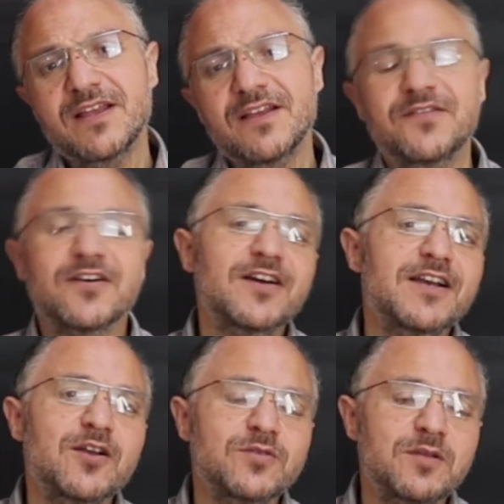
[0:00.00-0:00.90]

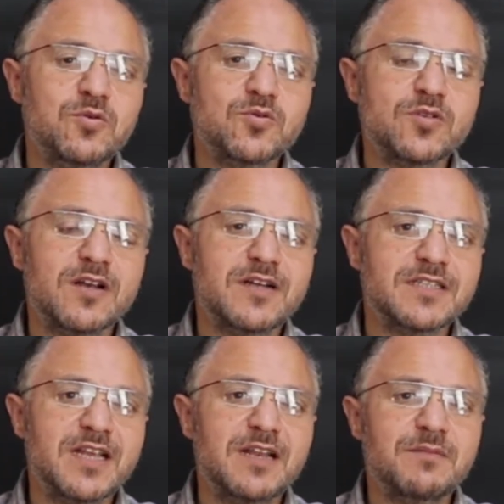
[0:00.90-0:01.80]
فقال له النبي صلى الله عليه
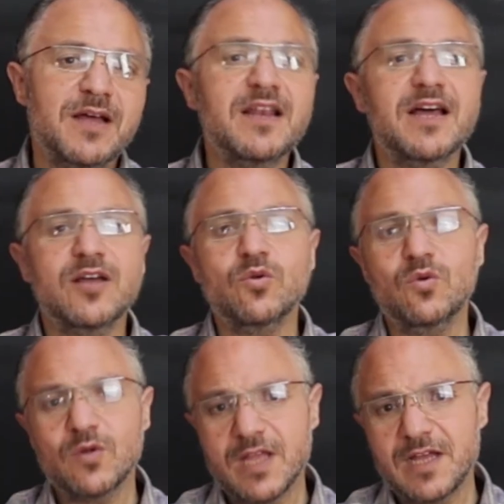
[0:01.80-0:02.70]
وسلم الا
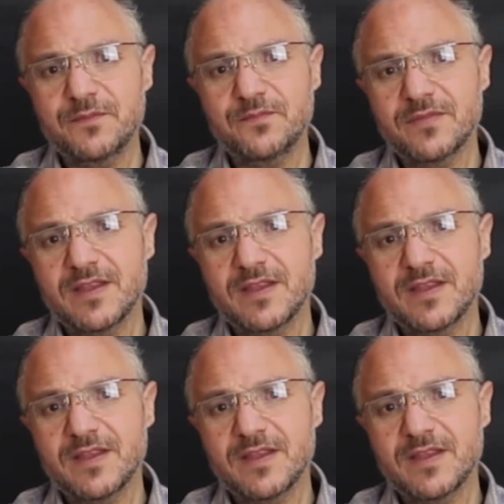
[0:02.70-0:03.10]
ادلك